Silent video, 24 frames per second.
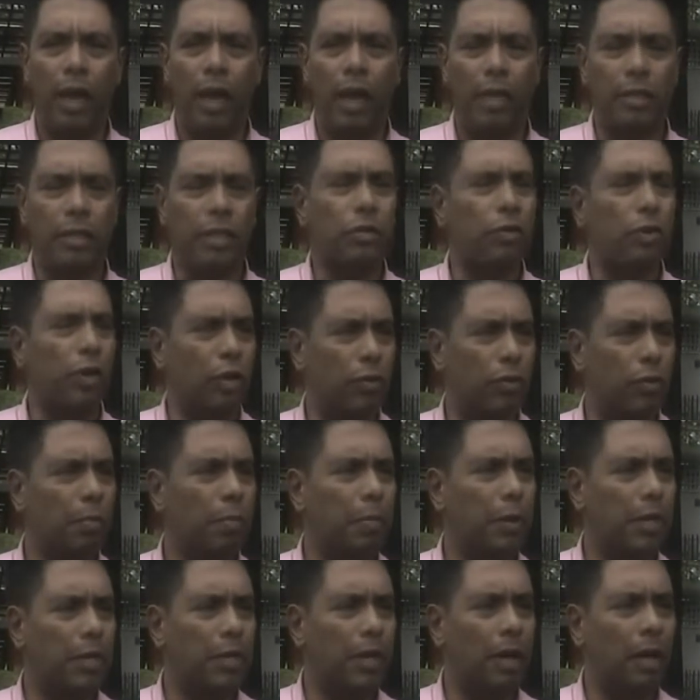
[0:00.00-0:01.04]
asesorando
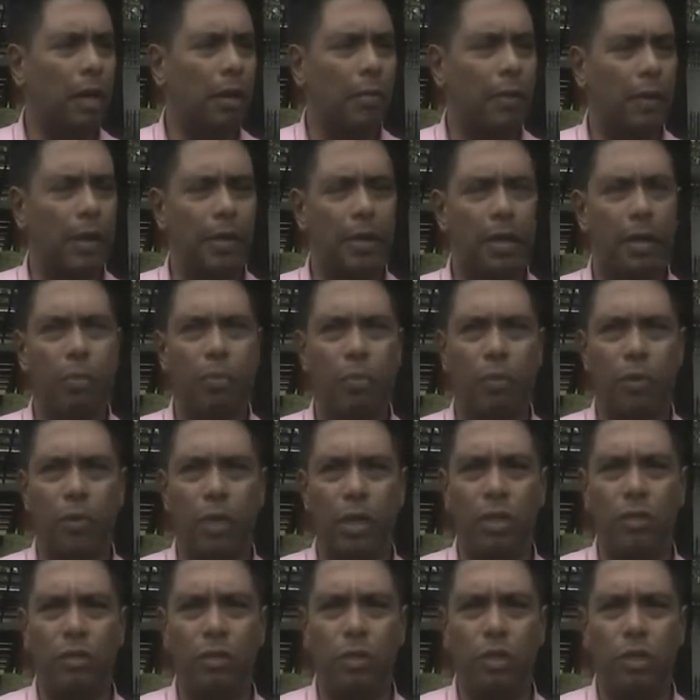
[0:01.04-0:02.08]
empresas en la parte de
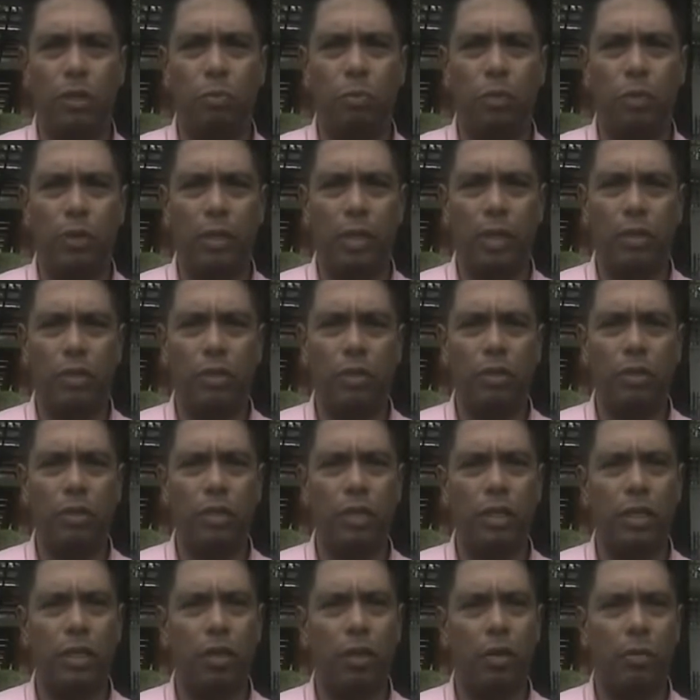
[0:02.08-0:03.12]
importación y exportación
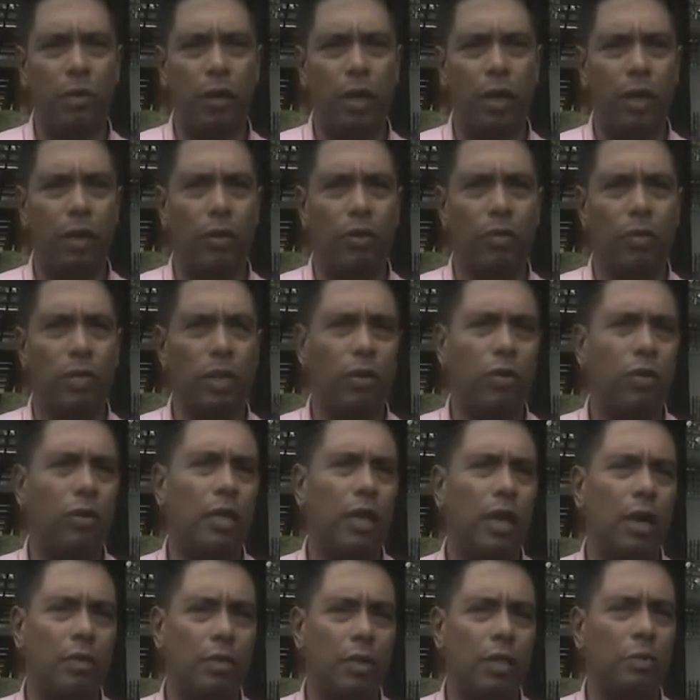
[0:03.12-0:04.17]
y como le digo tengo
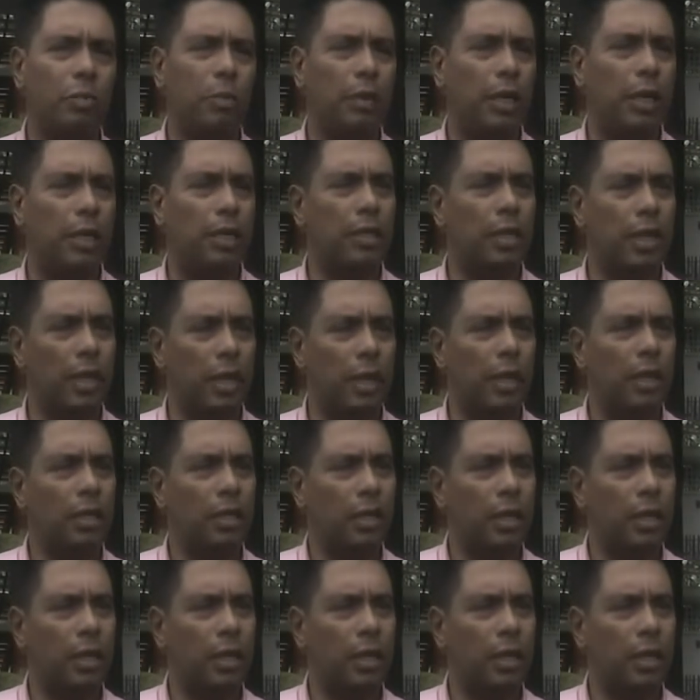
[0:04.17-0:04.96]
ya una experiencia